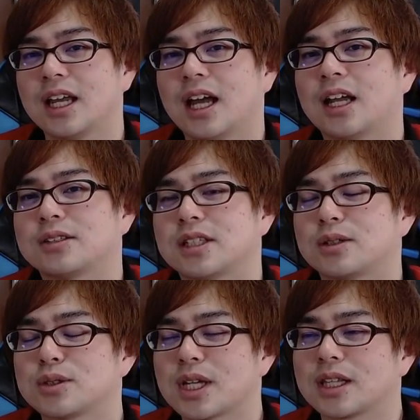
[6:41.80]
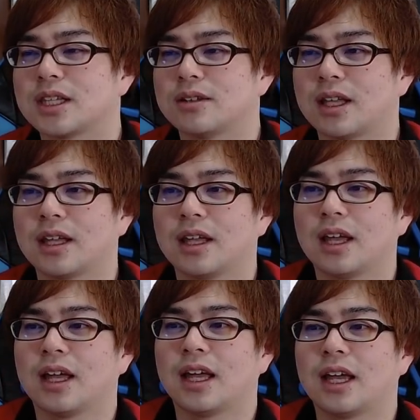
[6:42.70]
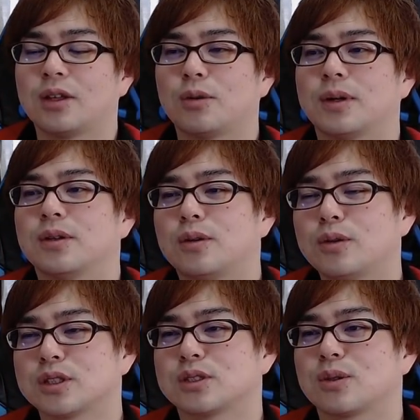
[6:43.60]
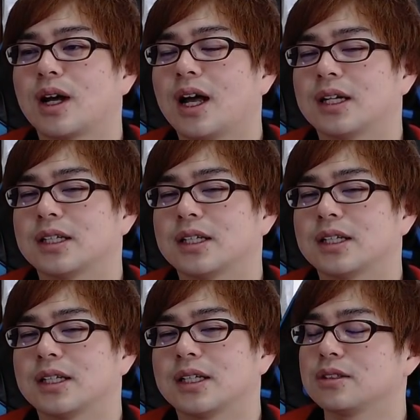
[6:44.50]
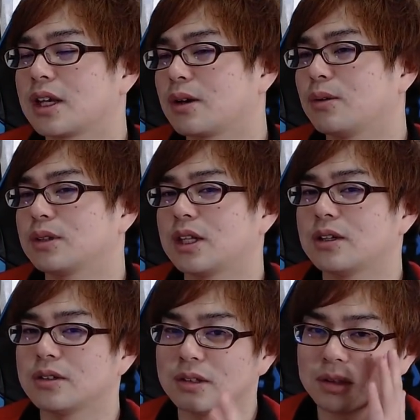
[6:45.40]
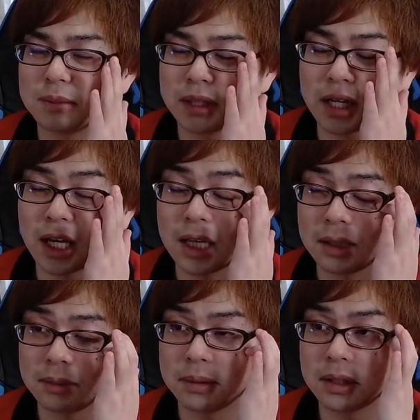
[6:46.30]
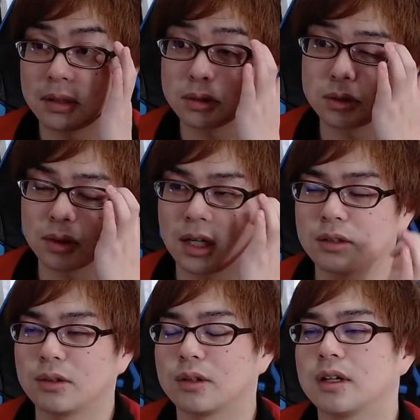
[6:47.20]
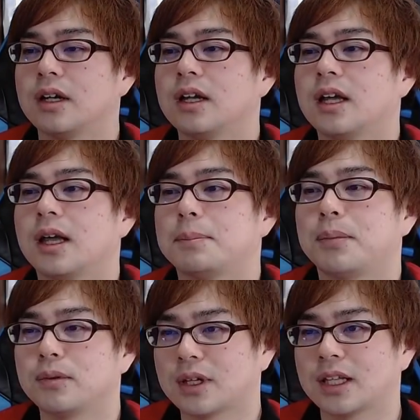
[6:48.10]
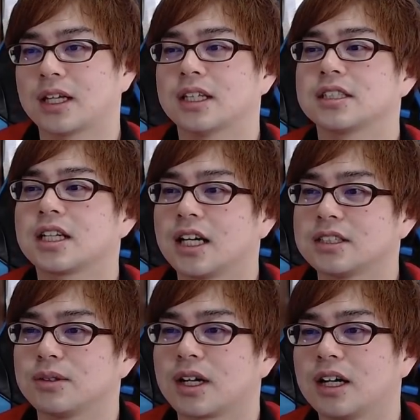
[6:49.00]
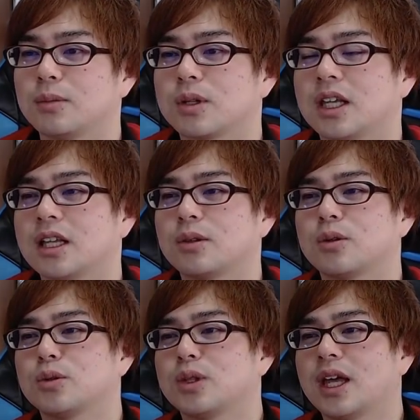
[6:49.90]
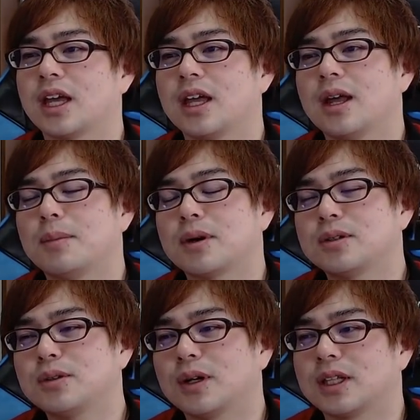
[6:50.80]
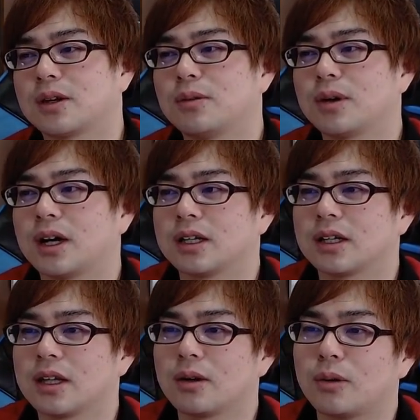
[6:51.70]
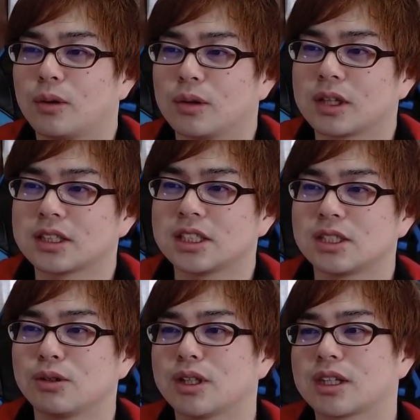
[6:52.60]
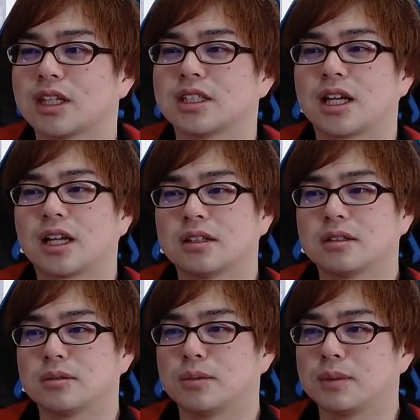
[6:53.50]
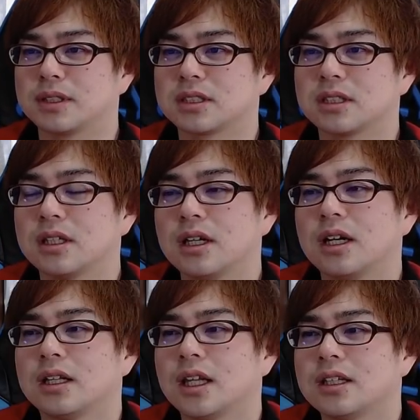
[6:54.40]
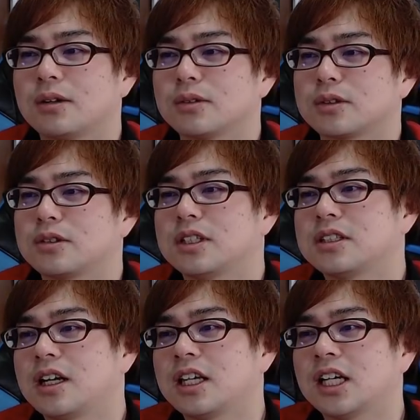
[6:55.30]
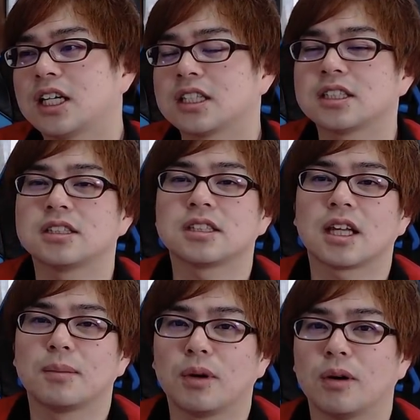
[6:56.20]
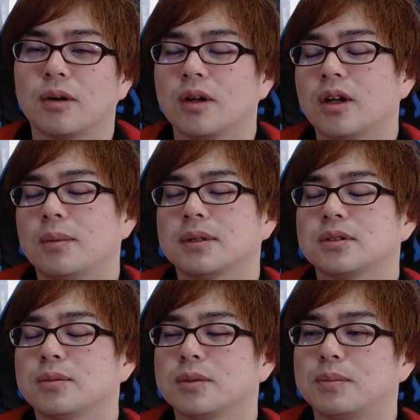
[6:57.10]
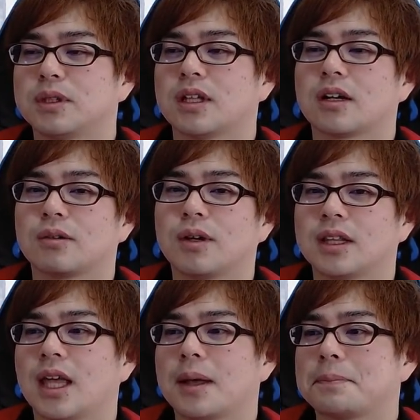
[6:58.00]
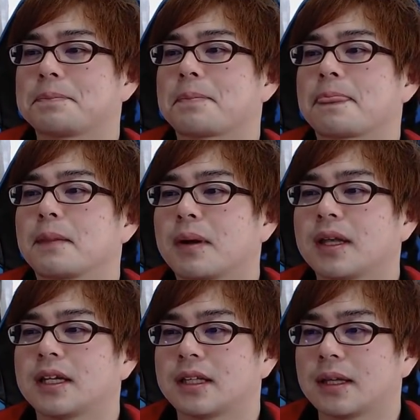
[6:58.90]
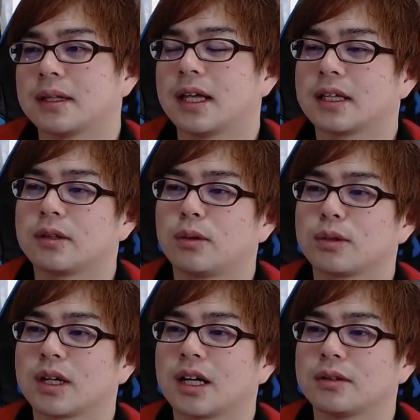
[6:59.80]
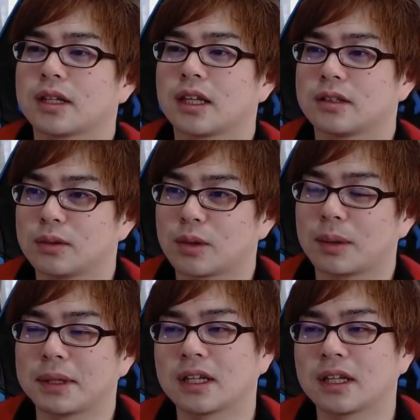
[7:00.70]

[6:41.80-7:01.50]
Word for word: あと003っていうね、えー、ゴマのロルスとかそう雪上の結婚っていう、まあ、でかいマナーコストのカードを、えー、ポンとはね弾き返すようなカードも消えたということで、まあ、黒はね今回結構立ち位置良くなったんじゃないかなと思いますなんでこの職域化虐殺事件もまあ、その分ビートンが増えてもうかなりね、えー、強力なカードになっていくというかメ